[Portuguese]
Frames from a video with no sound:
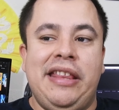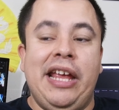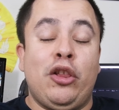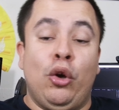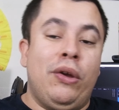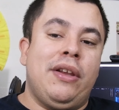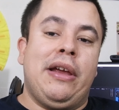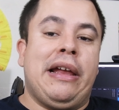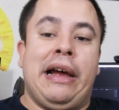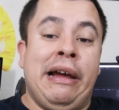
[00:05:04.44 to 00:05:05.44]
ter
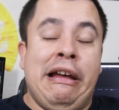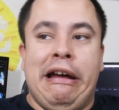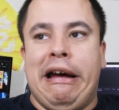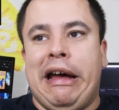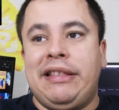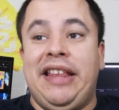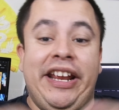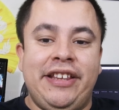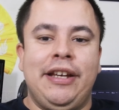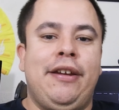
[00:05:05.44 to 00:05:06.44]
toda a
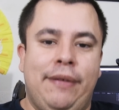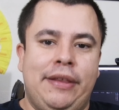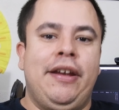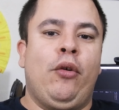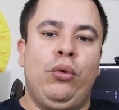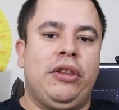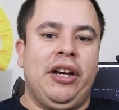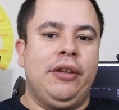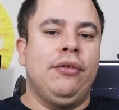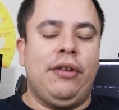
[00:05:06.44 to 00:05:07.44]
treta que vai ter com
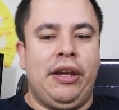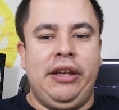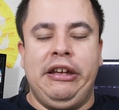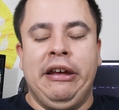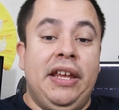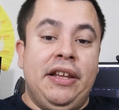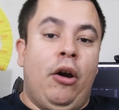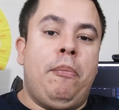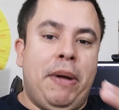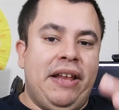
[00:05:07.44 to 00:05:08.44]
Thanos aí e
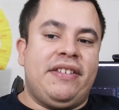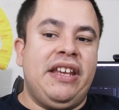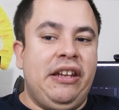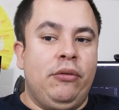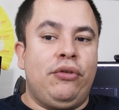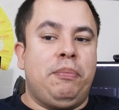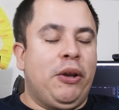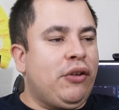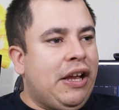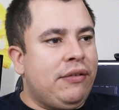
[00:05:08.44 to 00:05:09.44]
não aparecer nenhum dos
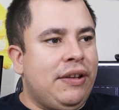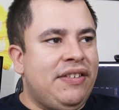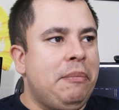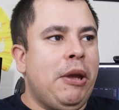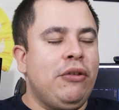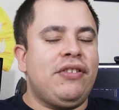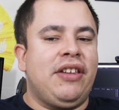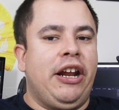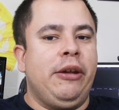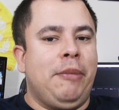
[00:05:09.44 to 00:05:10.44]
personagens vai ser meio
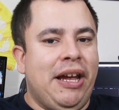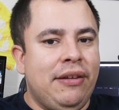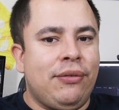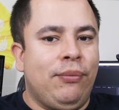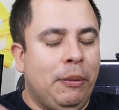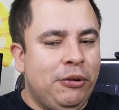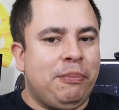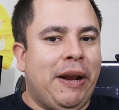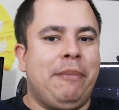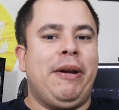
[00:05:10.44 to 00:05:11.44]
estranho, mas
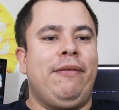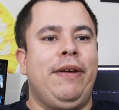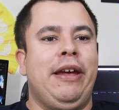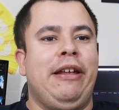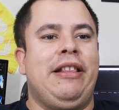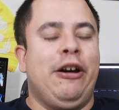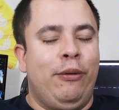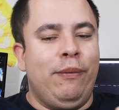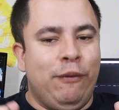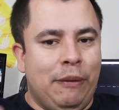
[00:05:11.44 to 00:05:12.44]
vamos esperar para ver.
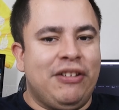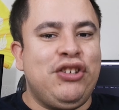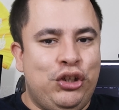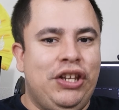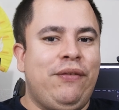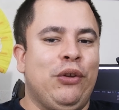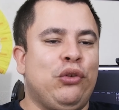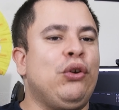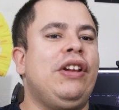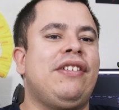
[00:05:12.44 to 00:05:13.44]
Então, vão assistir
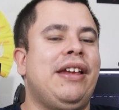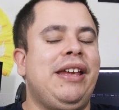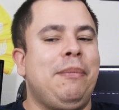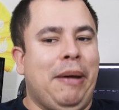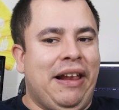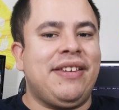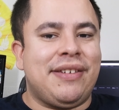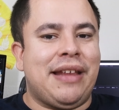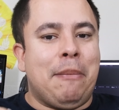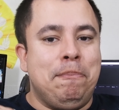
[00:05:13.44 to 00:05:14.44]
Defensores aí que
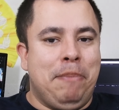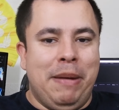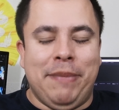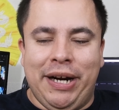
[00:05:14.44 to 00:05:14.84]
parece estar bem